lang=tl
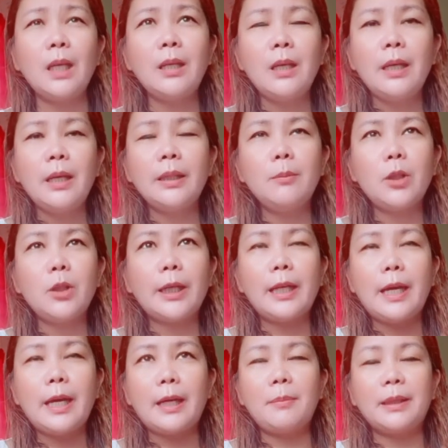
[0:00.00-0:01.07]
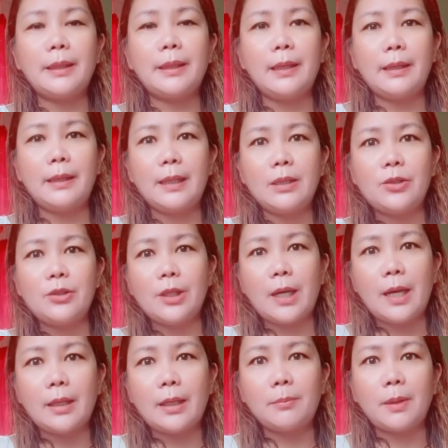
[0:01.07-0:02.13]
Hindi mo na kailangan magdaldal
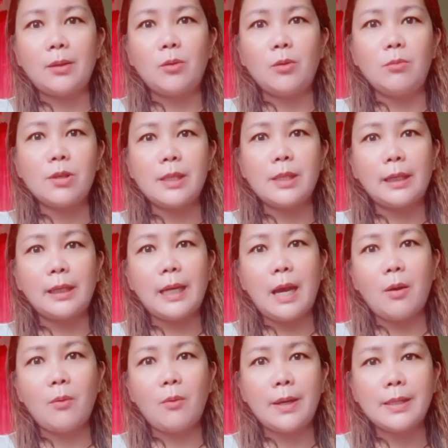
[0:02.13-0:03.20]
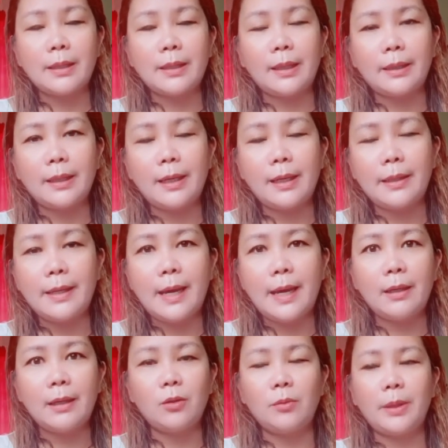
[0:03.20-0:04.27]
dyan at magubos ng laway sa
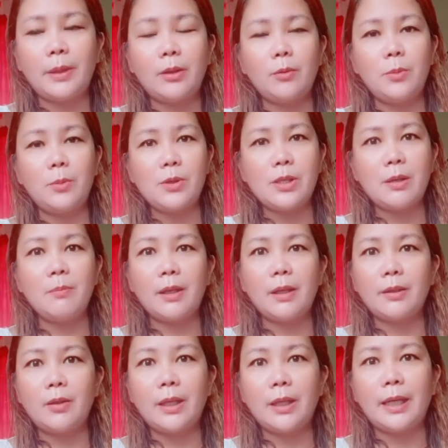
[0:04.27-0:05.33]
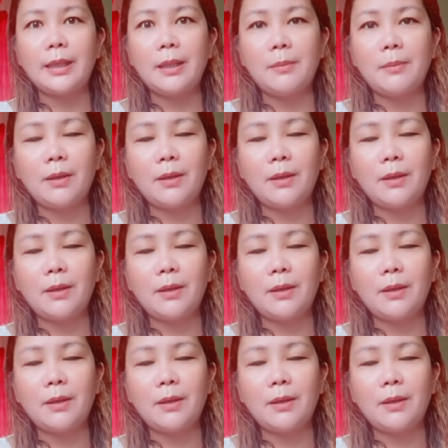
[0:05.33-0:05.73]
kakadaldal kung mayroong music background ng ating mga